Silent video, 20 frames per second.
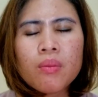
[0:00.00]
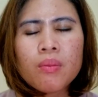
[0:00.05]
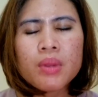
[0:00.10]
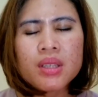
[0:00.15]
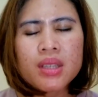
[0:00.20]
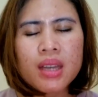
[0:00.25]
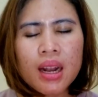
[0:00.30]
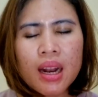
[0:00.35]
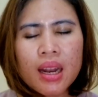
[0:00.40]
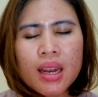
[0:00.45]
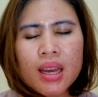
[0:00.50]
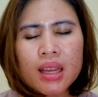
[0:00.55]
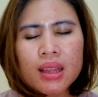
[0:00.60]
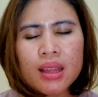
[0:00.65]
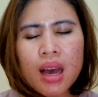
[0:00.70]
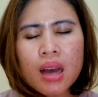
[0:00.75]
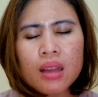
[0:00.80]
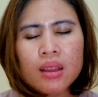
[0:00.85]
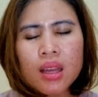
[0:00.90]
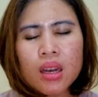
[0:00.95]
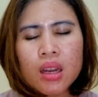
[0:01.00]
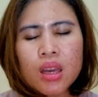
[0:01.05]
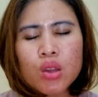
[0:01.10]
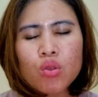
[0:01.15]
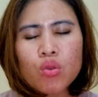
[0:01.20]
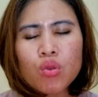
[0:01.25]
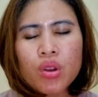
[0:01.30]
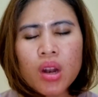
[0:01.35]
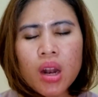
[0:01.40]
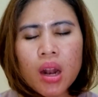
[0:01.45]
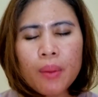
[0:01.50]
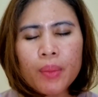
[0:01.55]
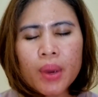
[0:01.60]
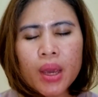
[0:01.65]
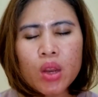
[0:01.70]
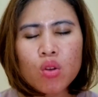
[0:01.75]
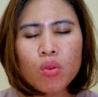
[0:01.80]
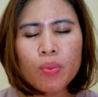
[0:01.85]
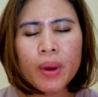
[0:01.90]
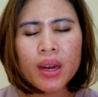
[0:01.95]
menjalani ketaatan itu di dalam
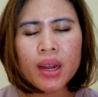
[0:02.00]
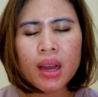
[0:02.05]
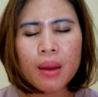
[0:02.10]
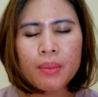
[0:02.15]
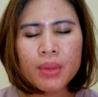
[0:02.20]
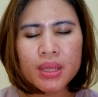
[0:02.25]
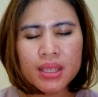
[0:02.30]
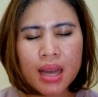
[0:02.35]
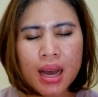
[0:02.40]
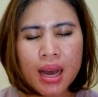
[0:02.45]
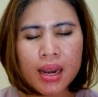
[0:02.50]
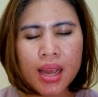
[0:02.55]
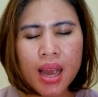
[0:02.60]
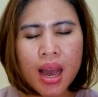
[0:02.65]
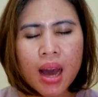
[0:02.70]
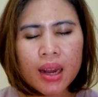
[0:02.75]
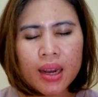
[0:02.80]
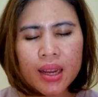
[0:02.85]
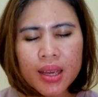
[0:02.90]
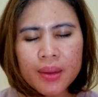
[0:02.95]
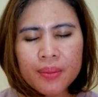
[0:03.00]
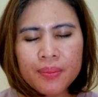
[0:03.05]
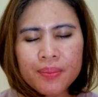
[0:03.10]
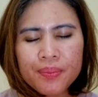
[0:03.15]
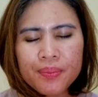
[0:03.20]
kehidupan kami sehari-hari.